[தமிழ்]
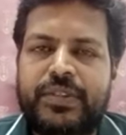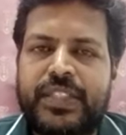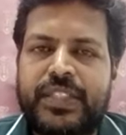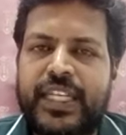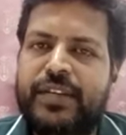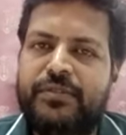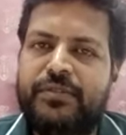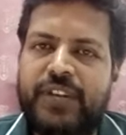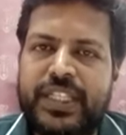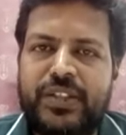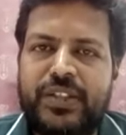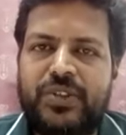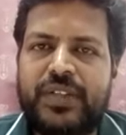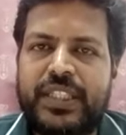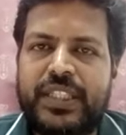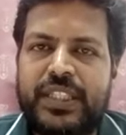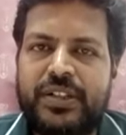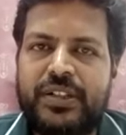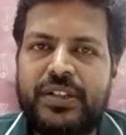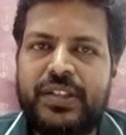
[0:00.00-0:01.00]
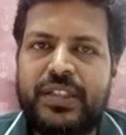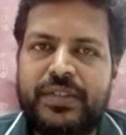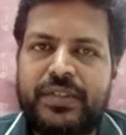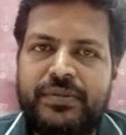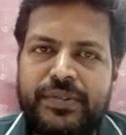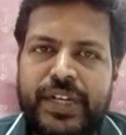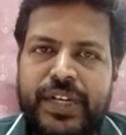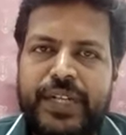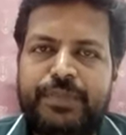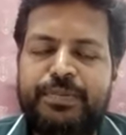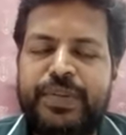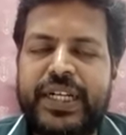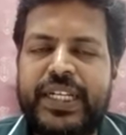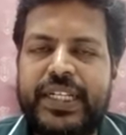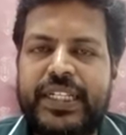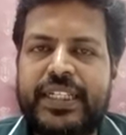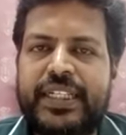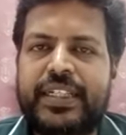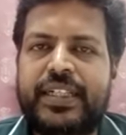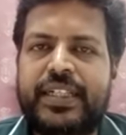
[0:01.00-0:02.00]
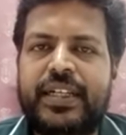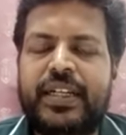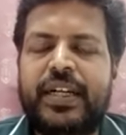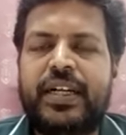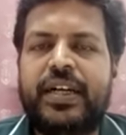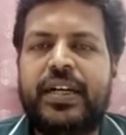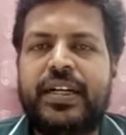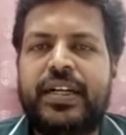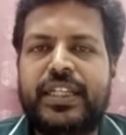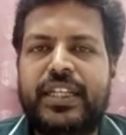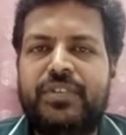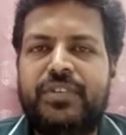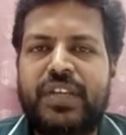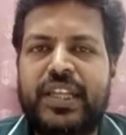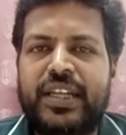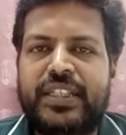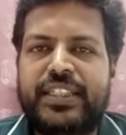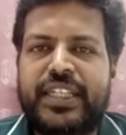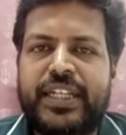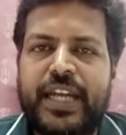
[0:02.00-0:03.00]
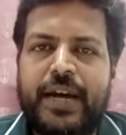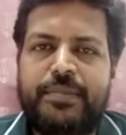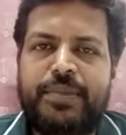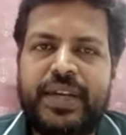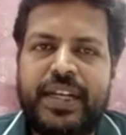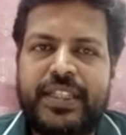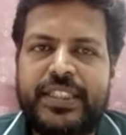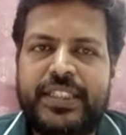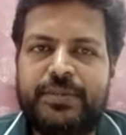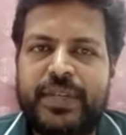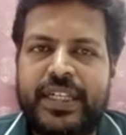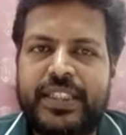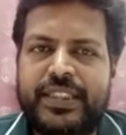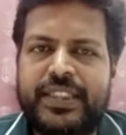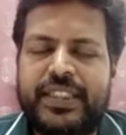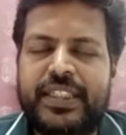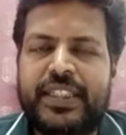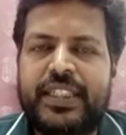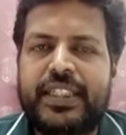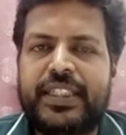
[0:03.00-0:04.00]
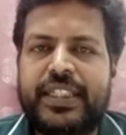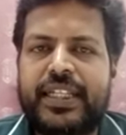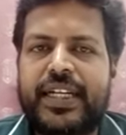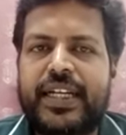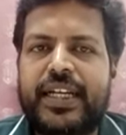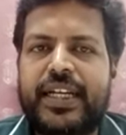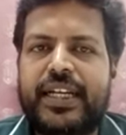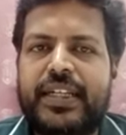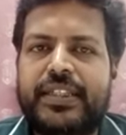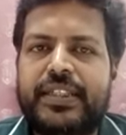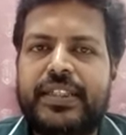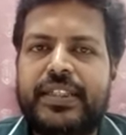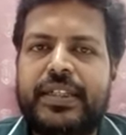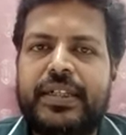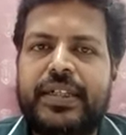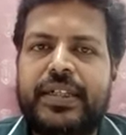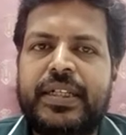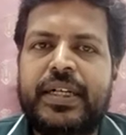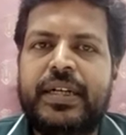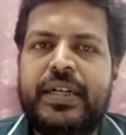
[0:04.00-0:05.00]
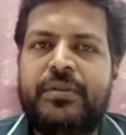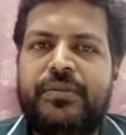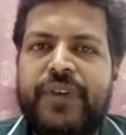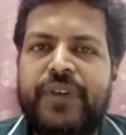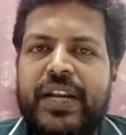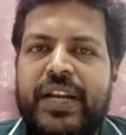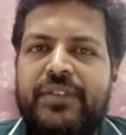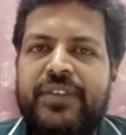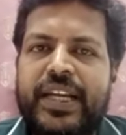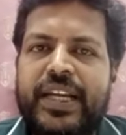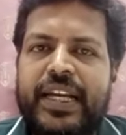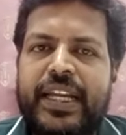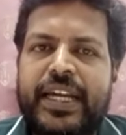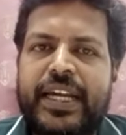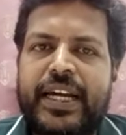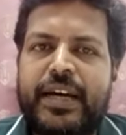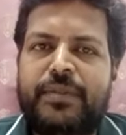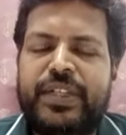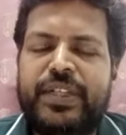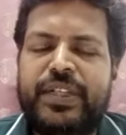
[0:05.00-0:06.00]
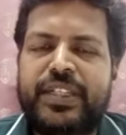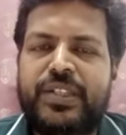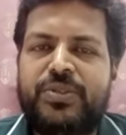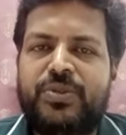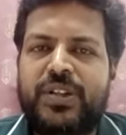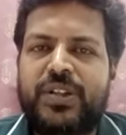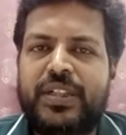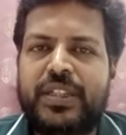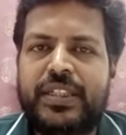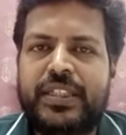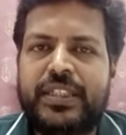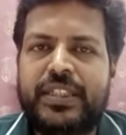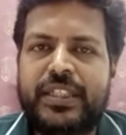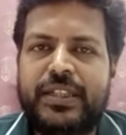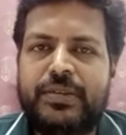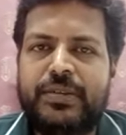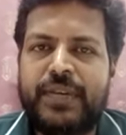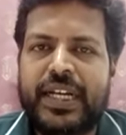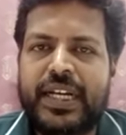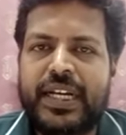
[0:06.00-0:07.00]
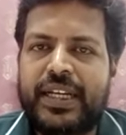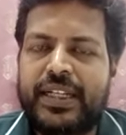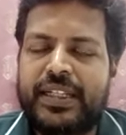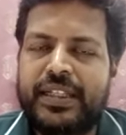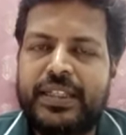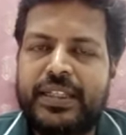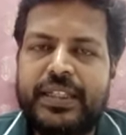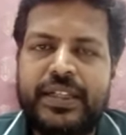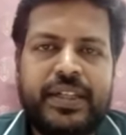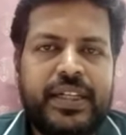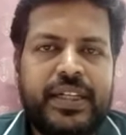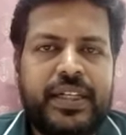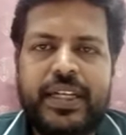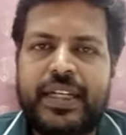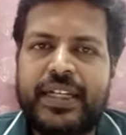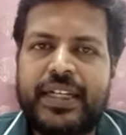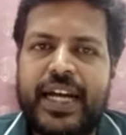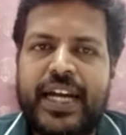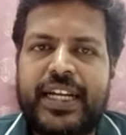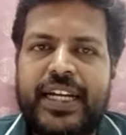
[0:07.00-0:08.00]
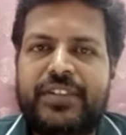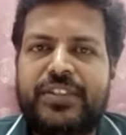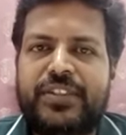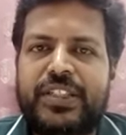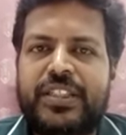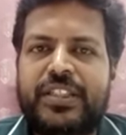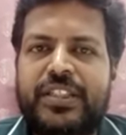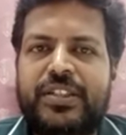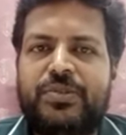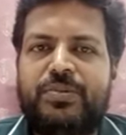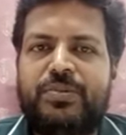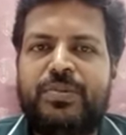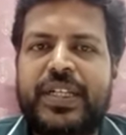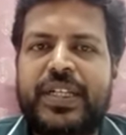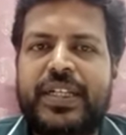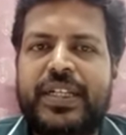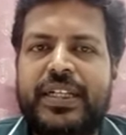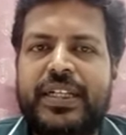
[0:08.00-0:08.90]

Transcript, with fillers: சரி வந்துடும் வந்துடும்னு வெயிட் பண்ணி இருபது லட்சம் நாற்பது லட்சம் ஆயிடுச்சு என்னடா அது வரவே இல்லையே அப்படின்னு ஒரு இதுக்கு மேல நானே வந்து ரொம்ப